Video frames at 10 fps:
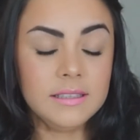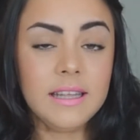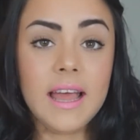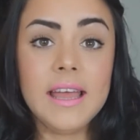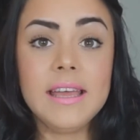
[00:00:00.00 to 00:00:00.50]

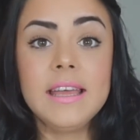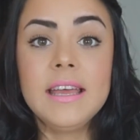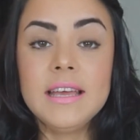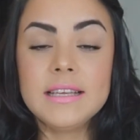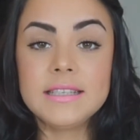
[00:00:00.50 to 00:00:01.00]
Trae
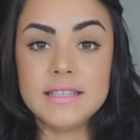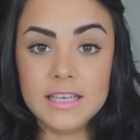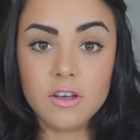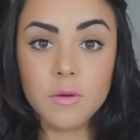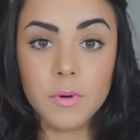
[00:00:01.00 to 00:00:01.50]

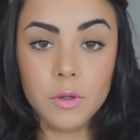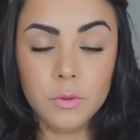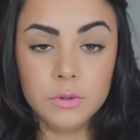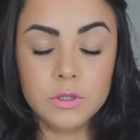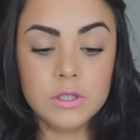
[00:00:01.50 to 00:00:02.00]
cinco
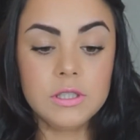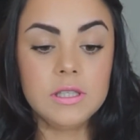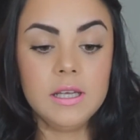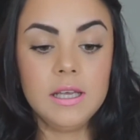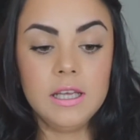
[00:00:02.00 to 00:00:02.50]

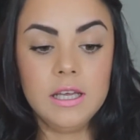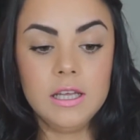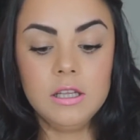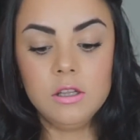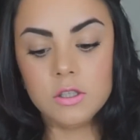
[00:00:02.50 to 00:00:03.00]
productos
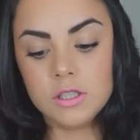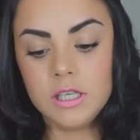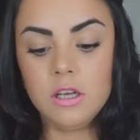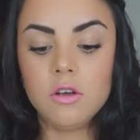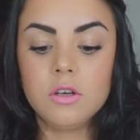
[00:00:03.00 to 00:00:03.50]
y los
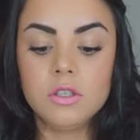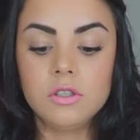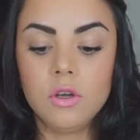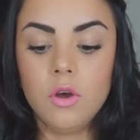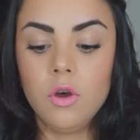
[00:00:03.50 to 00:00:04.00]
cinco
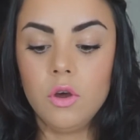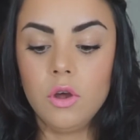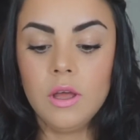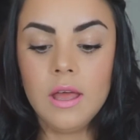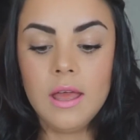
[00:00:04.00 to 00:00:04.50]

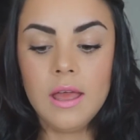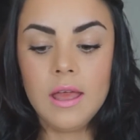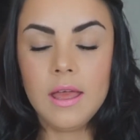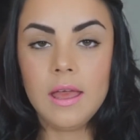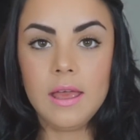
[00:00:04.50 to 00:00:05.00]
son
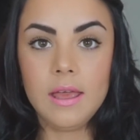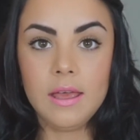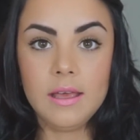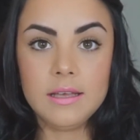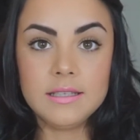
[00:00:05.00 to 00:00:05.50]

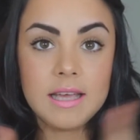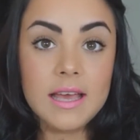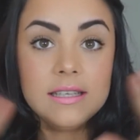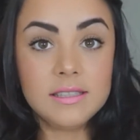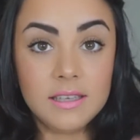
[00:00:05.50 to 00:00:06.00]
eh,
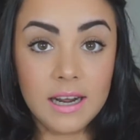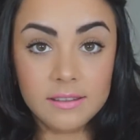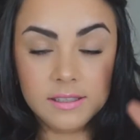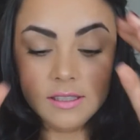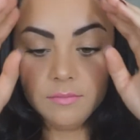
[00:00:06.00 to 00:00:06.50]
size
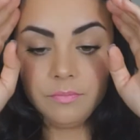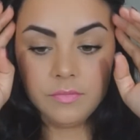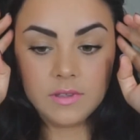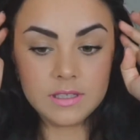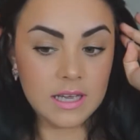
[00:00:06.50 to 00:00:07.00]
grande
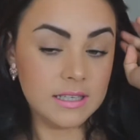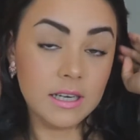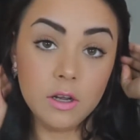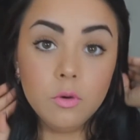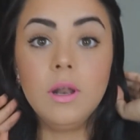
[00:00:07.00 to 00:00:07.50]

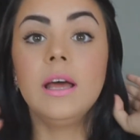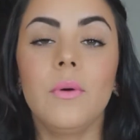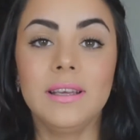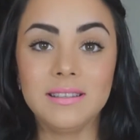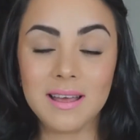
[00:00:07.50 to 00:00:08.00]
regular
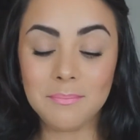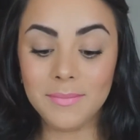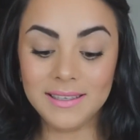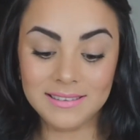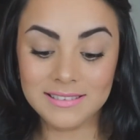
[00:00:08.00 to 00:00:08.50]
cuesta
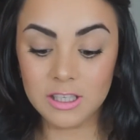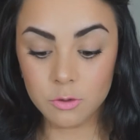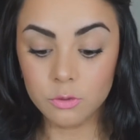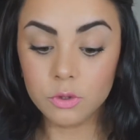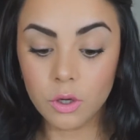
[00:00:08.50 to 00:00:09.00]

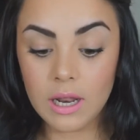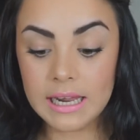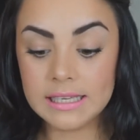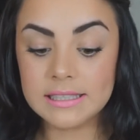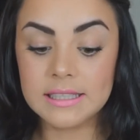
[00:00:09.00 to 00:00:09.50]
21
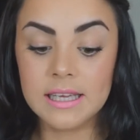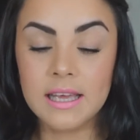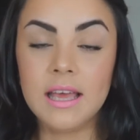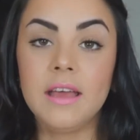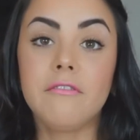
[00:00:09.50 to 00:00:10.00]
dólares
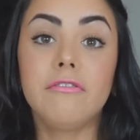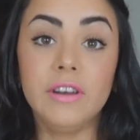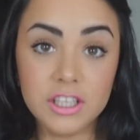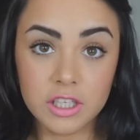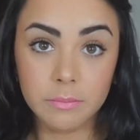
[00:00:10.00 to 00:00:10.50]

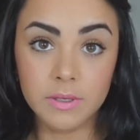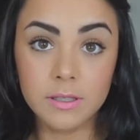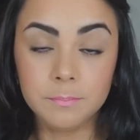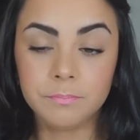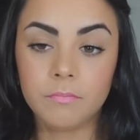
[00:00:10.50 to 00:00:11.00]
free
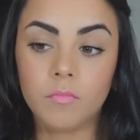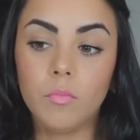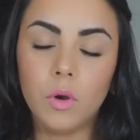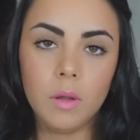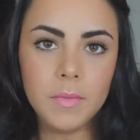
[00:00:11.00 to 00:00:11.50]
shipping.
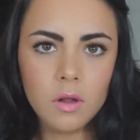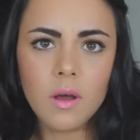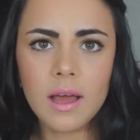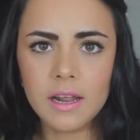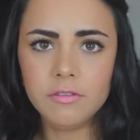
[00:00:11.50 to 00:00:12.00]
Por lo
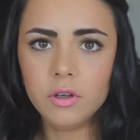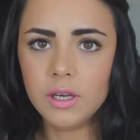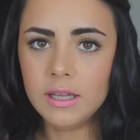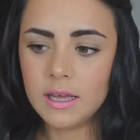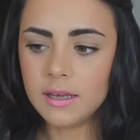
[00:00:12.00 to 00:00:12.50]
menos a la
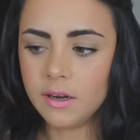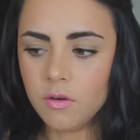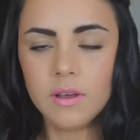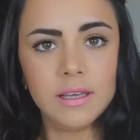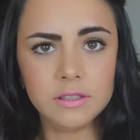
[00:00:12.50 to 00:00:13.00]
Florida
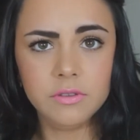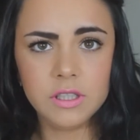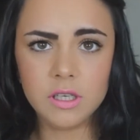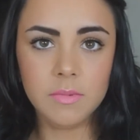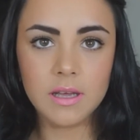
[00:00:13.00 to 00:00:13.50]
creo que es
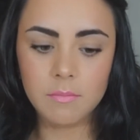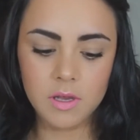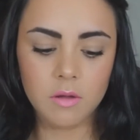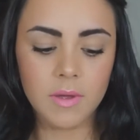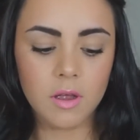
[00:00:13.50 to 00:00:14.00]
free shipping. A
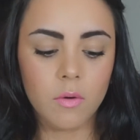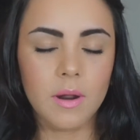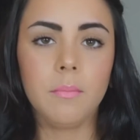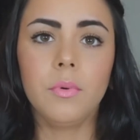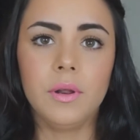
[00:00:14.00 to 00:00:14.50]
mí no
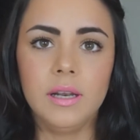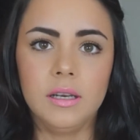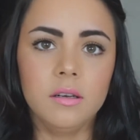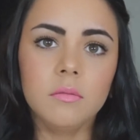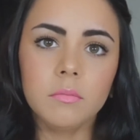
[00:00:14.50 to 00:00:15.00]
cobran por
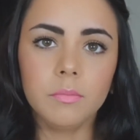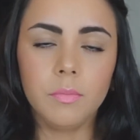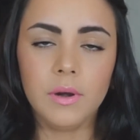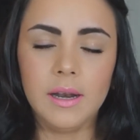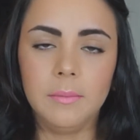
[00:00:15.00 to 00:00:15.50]
el,
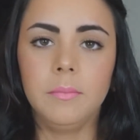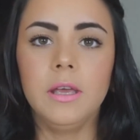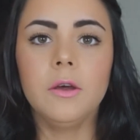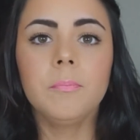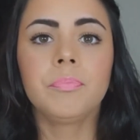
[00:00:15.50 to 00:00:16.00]
por el
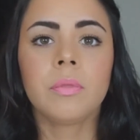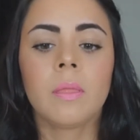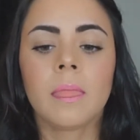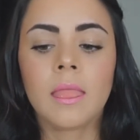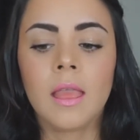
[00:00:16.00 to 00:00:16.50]
envío.
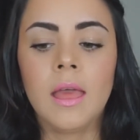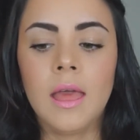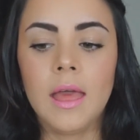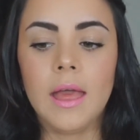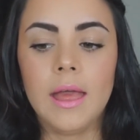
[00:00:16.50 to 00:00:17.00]

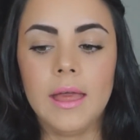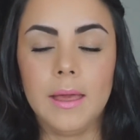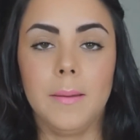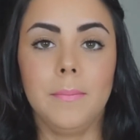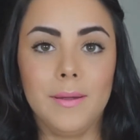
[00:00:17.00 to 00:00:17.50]

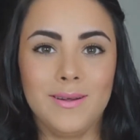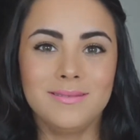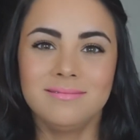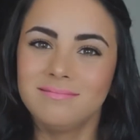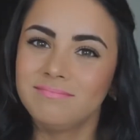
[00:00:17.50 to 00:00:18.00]
Eh,
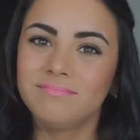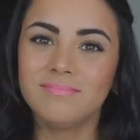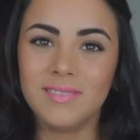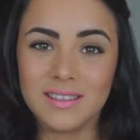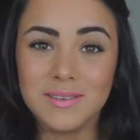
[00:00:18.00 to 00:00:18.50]
pero
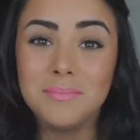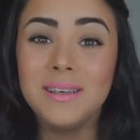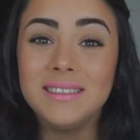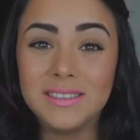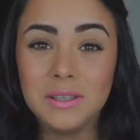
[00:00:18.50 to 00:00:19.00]
son
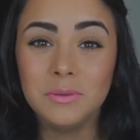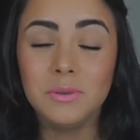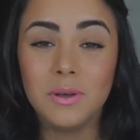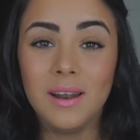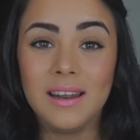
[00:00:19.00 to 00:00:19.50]

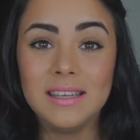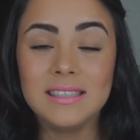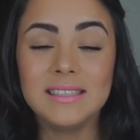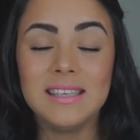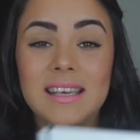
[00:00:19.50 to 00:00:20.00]
21
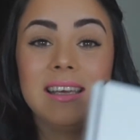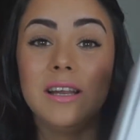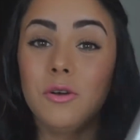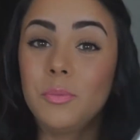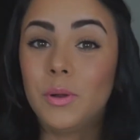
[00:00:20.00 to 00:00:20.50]
dólares y
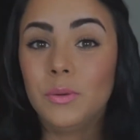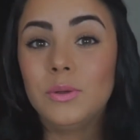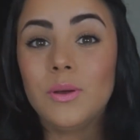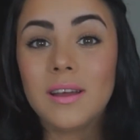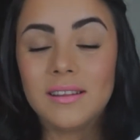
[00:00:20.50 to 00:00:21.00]
en los
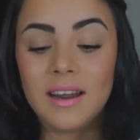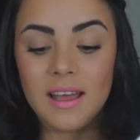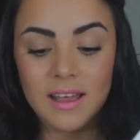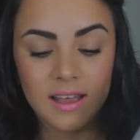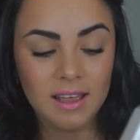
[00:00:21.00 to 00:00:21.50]
productos que
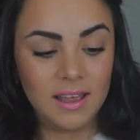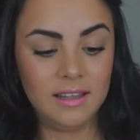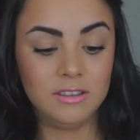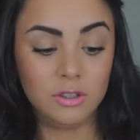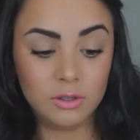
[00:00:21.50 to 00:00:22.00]
trae
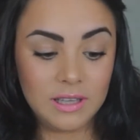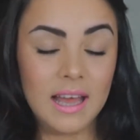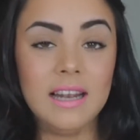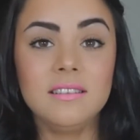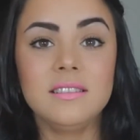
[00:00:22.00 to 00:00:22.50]
en
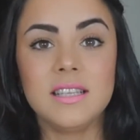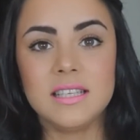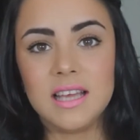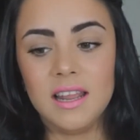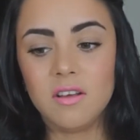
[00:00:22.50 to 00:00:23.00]
total
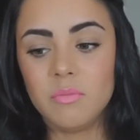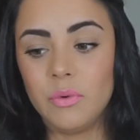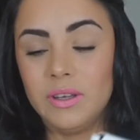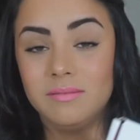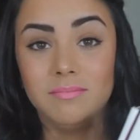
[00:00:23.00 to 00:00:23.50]
te sale
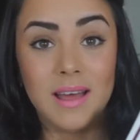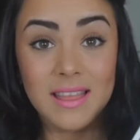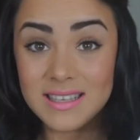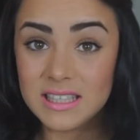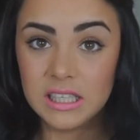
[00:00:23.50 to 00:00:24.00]
como en
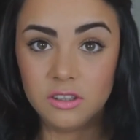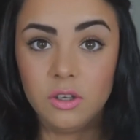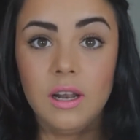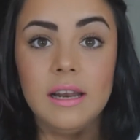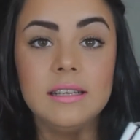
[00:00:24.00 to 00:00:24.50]
más de 100
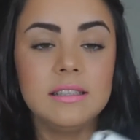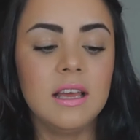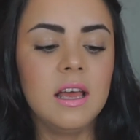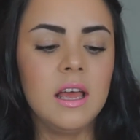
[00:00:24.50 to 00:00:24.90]
dólares.